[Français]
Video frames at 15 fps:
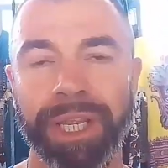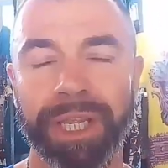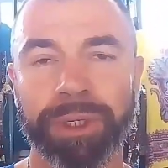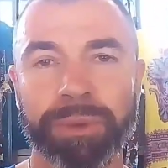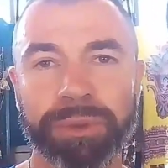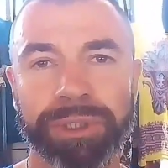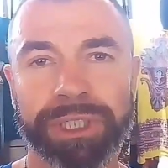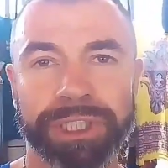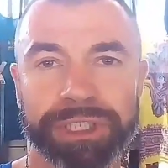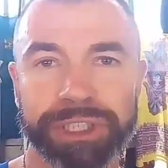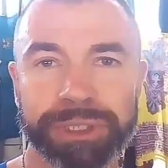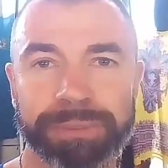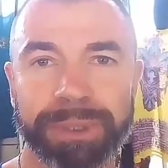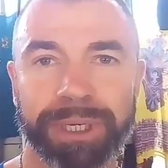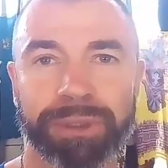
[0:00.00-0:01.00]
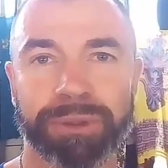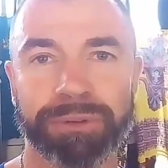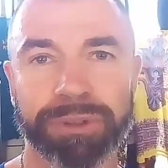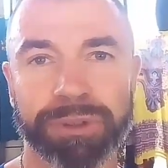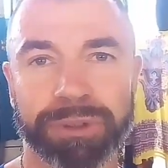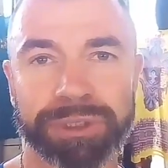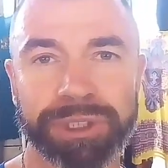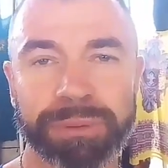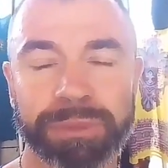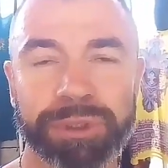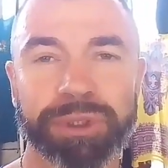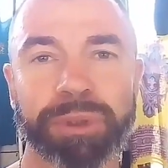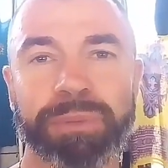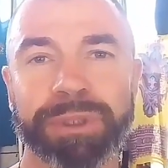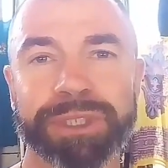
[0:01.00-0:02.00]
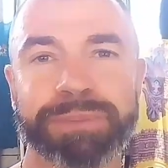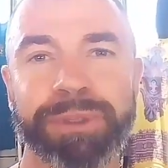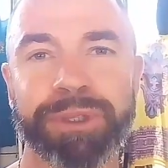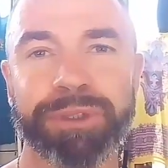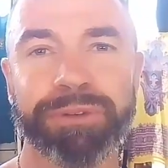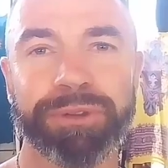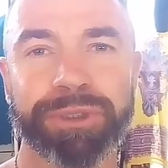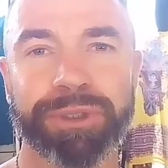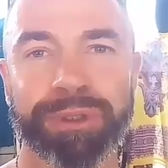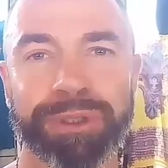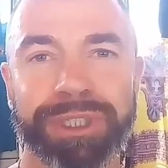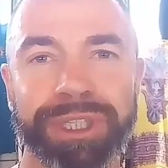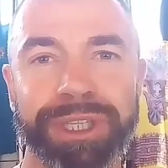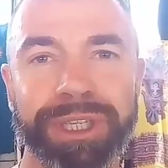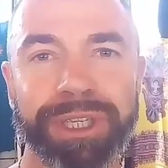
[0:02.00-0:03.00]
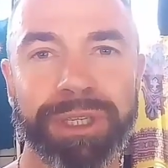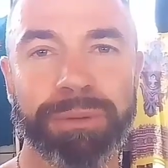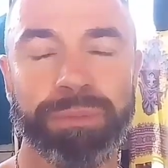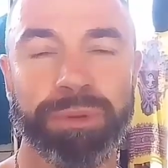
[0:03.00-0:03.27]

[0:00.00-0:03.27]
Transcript: Écoutez, j'espère que votre dimanche se passe bien de votre côté.